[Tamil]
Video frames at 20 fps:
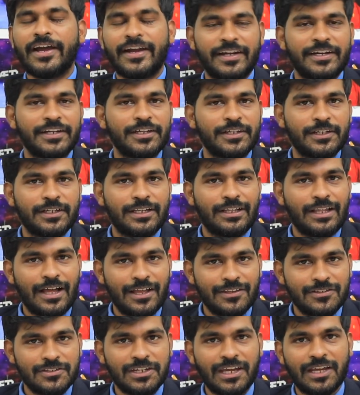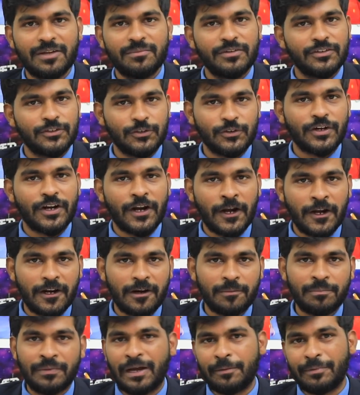அண்டு லாஸ்ட் டைம் ஸோ
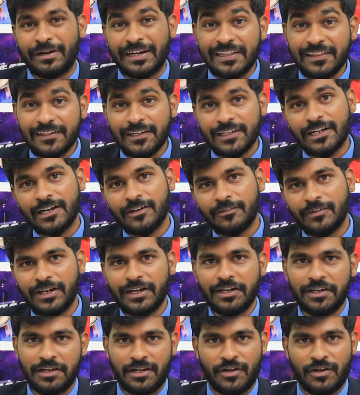ரன்னர் அப் பட் இந்த தடவை